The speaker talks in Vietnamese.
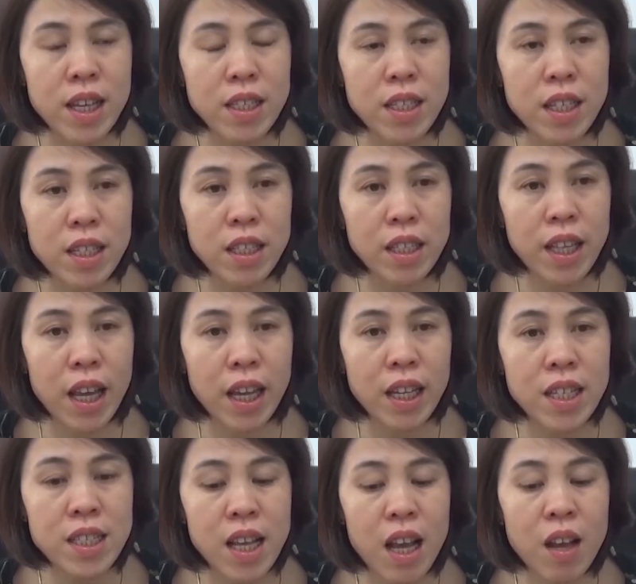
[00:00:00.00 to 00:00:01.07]
sa nhân tại
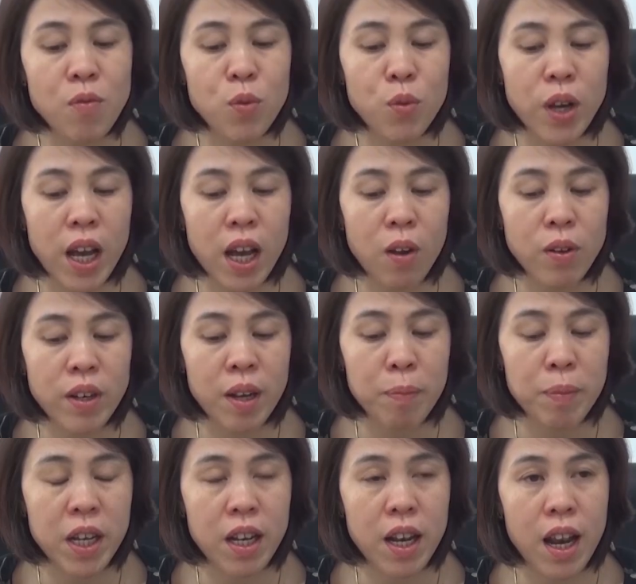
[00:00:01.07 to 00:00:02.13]
các xã vùng cao, đặc
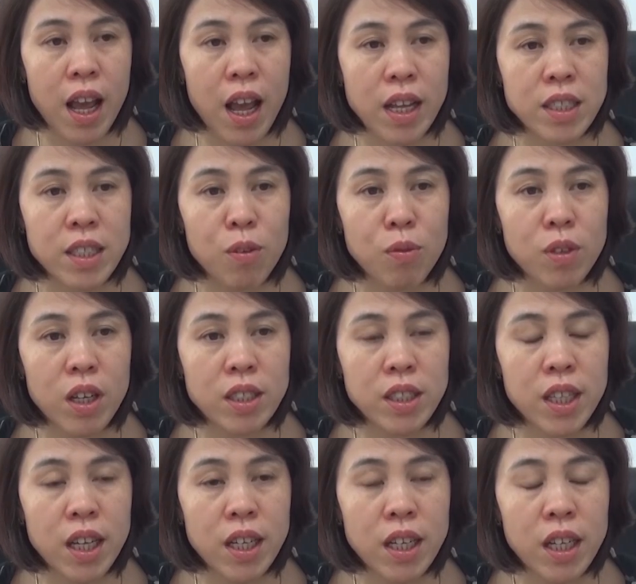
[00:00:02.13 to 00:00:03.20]
biệt là trồng được
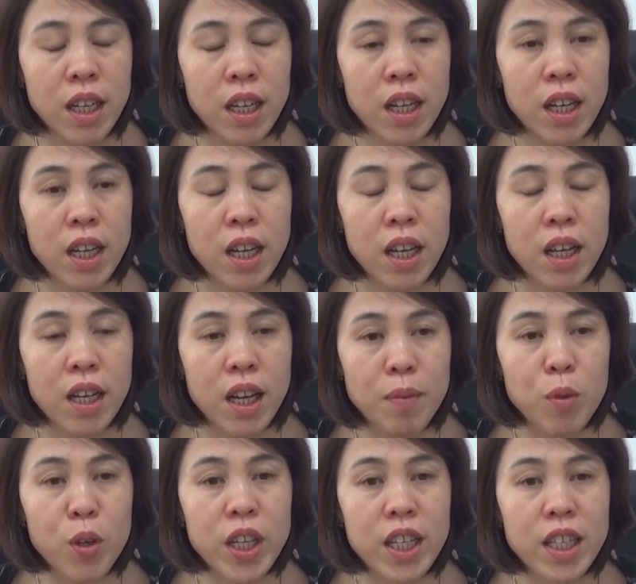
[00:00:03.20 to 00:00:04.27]
trên
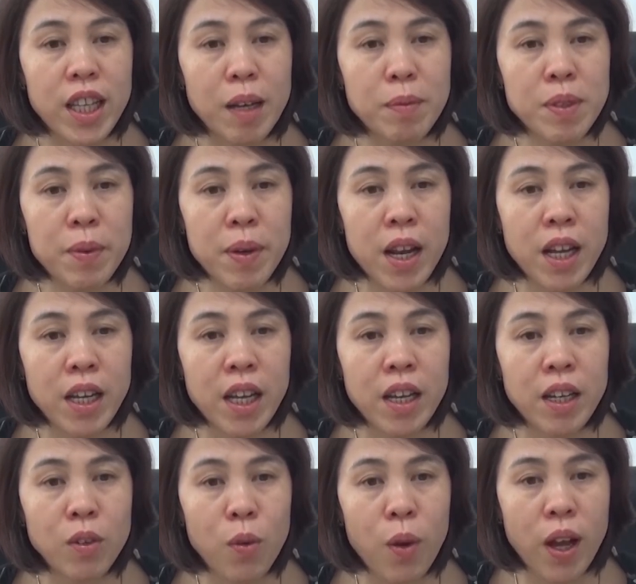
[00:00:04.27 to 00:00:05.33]
gần một nghìn tám trăm ha cây
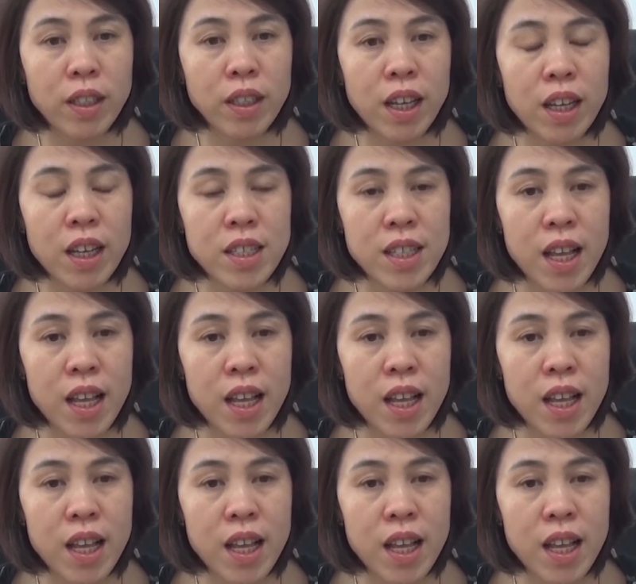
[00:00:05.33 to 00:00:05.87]
ăn quả tại các